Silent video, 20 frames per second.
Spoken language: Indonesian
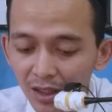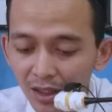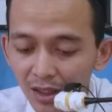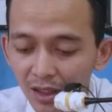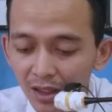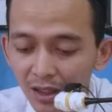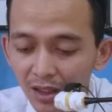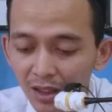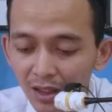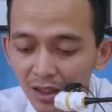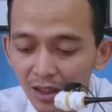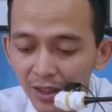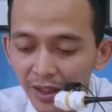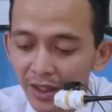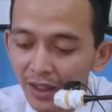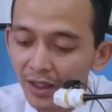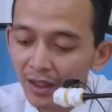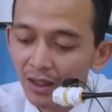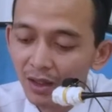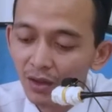uh, e,
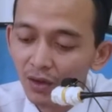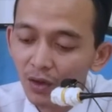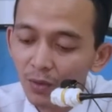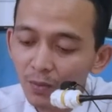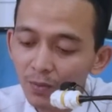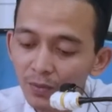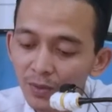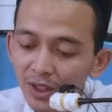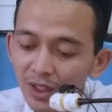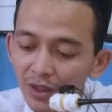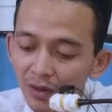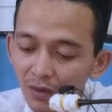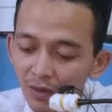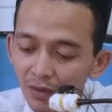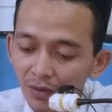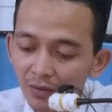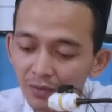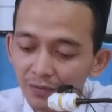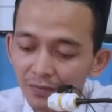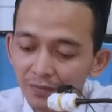ing nom
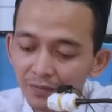siro